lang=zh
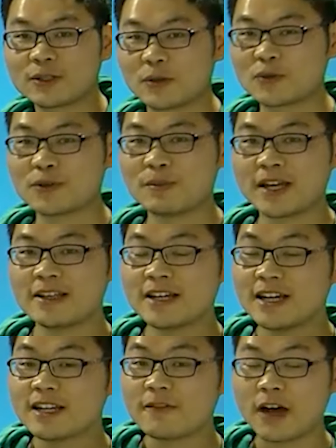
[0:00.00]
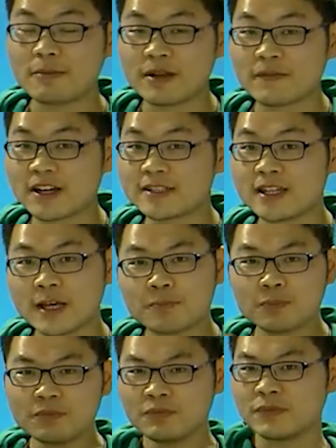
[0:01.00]
同学们发没发现？
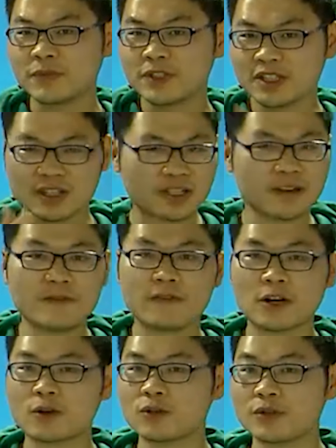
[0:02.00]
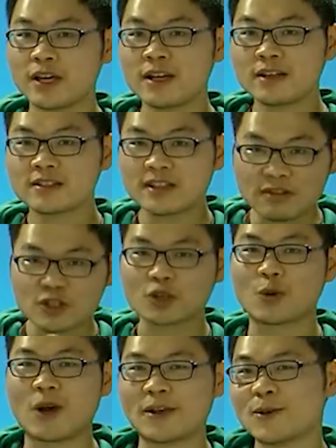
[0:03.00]
嗯，这个乘法口诀真
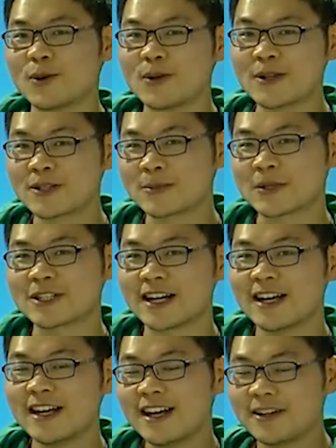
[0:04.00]
是管用，是不是？